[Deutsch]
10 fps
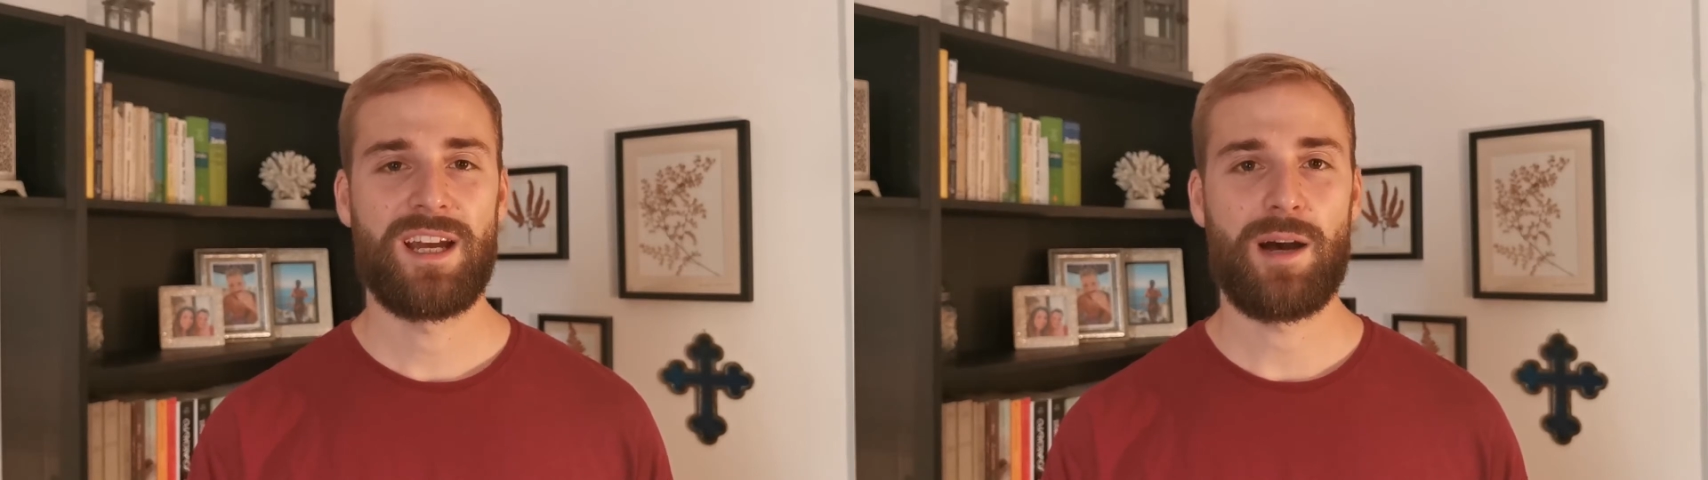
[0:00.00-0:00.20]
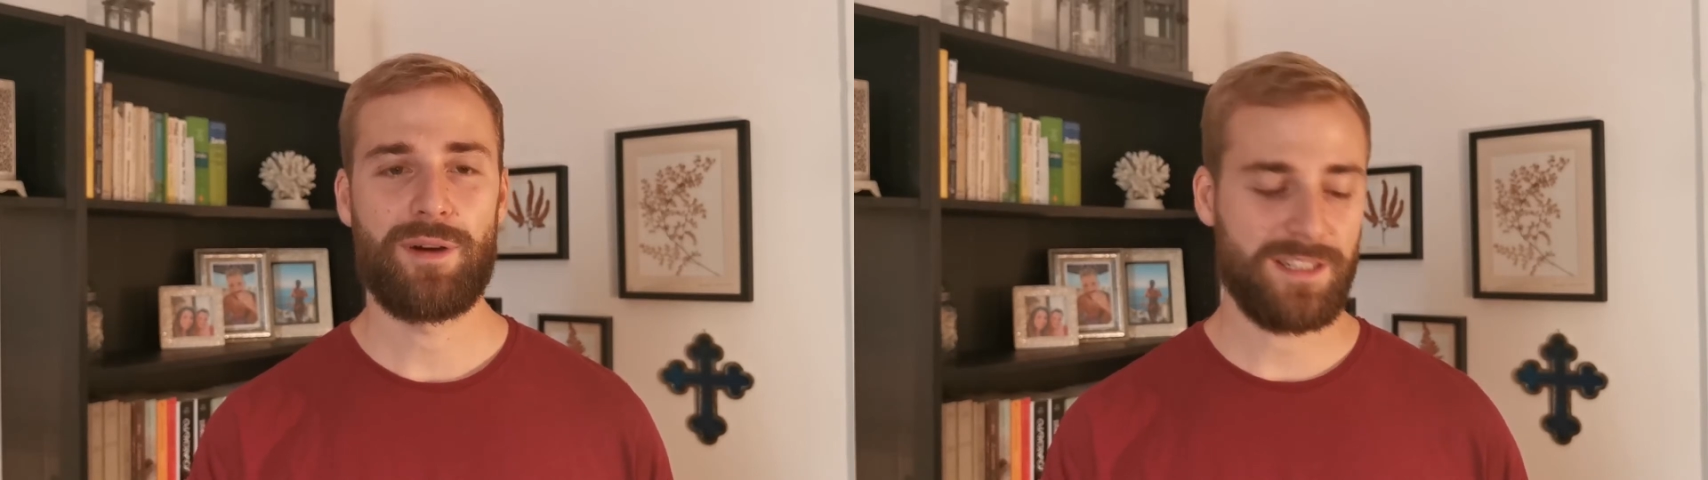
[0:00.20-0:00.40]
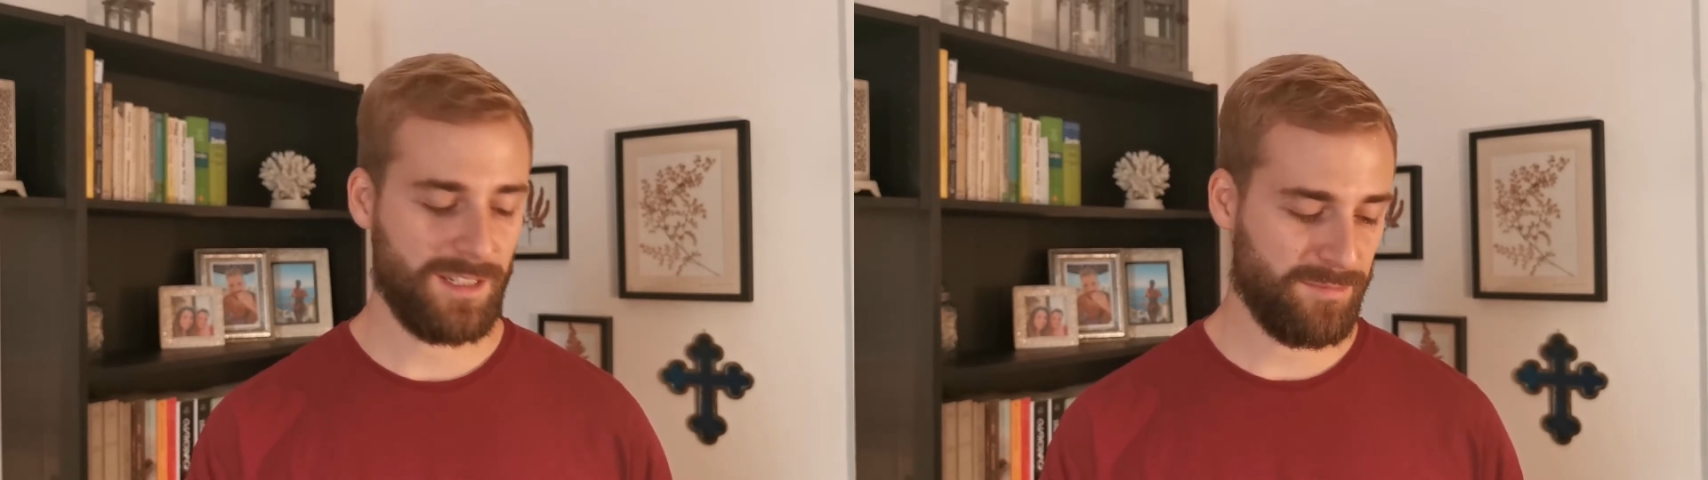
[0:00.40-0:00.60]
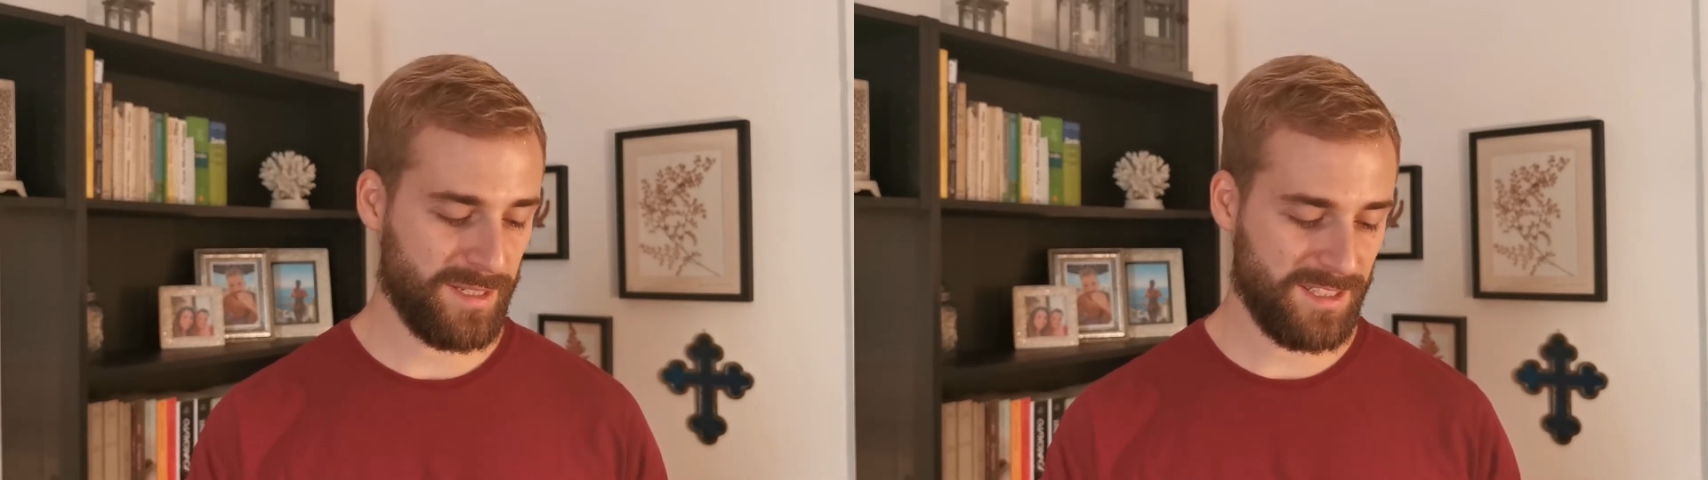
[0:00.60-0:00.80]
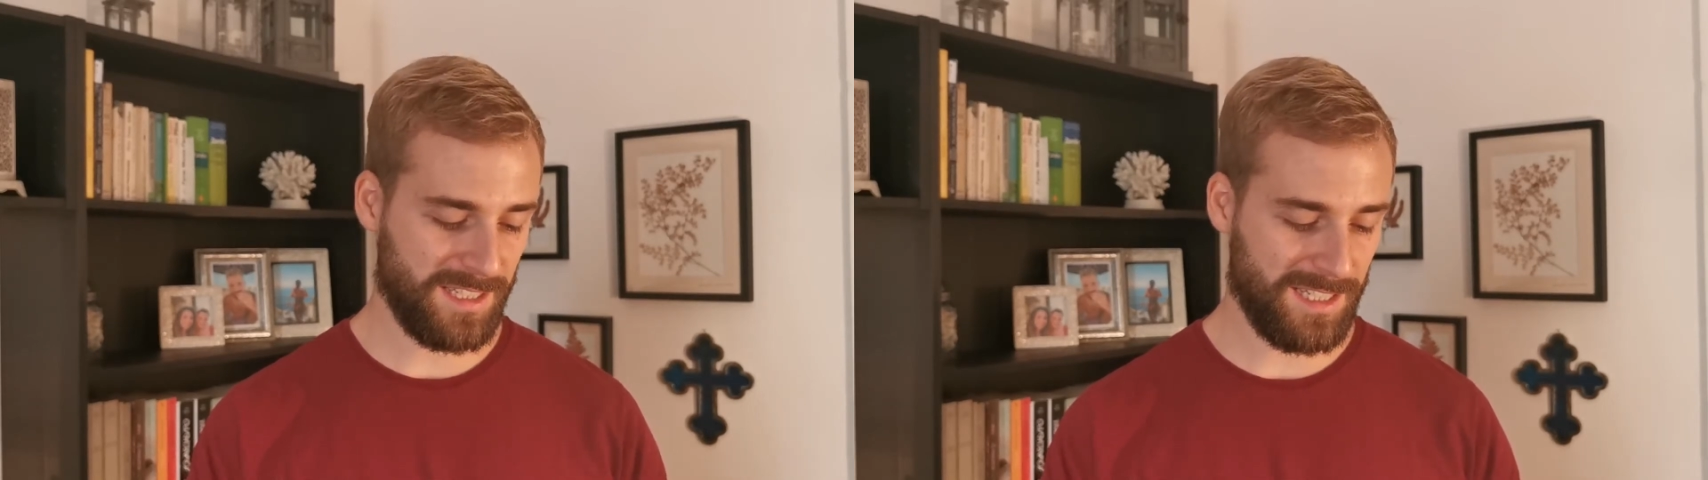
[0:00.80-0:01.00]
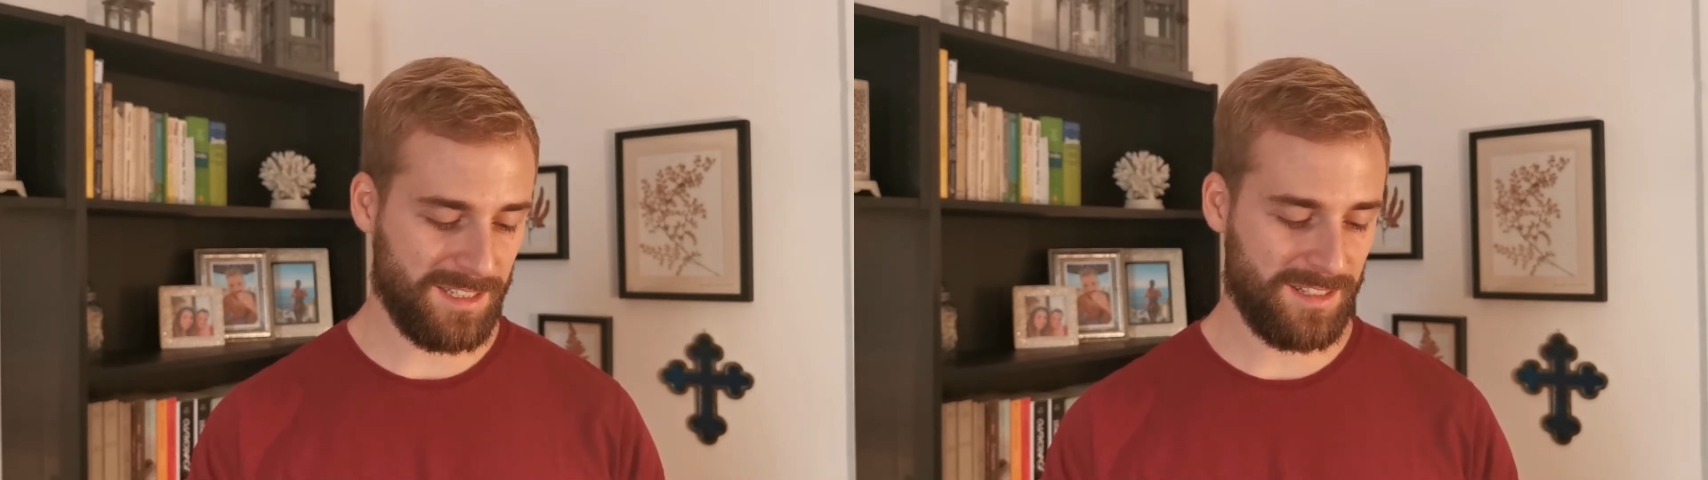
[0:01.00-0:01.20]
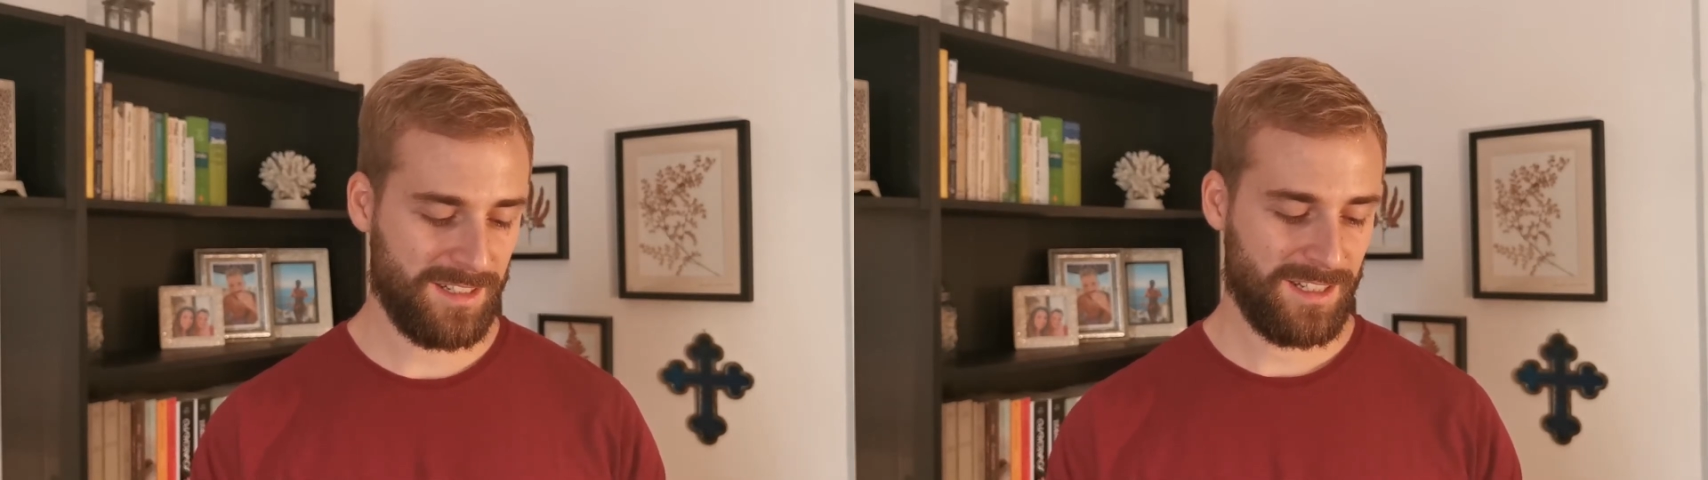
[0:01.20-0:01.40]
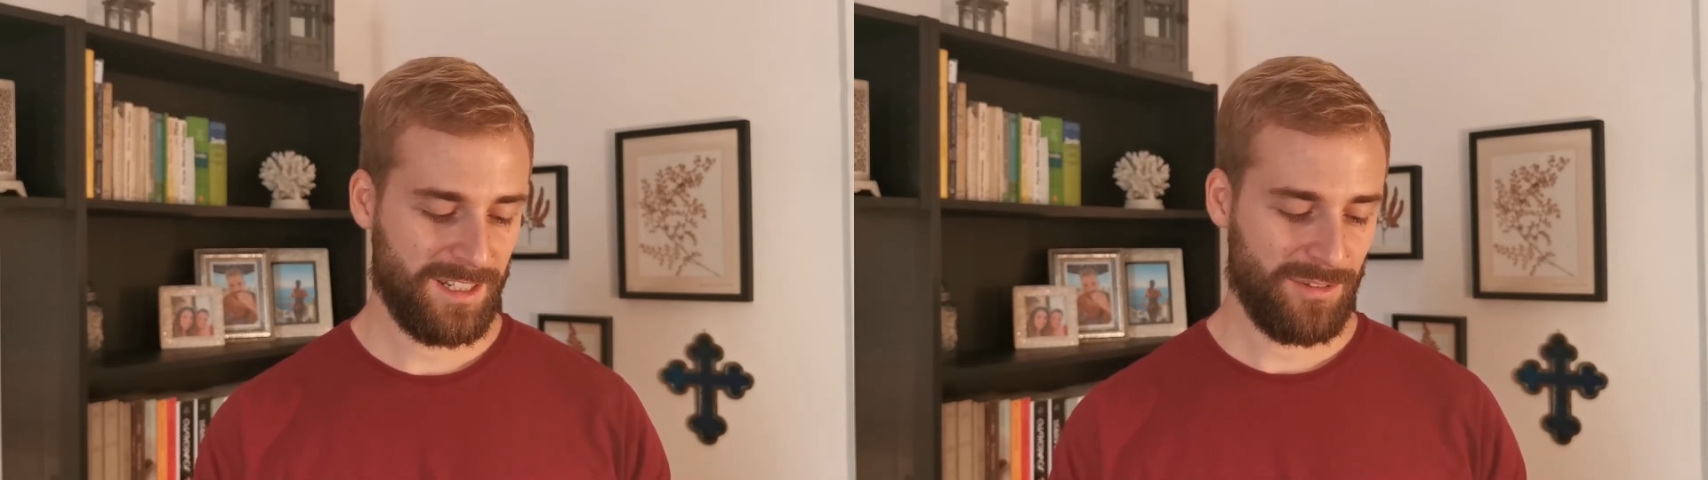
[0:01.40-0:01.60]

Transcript: Aber die Batterien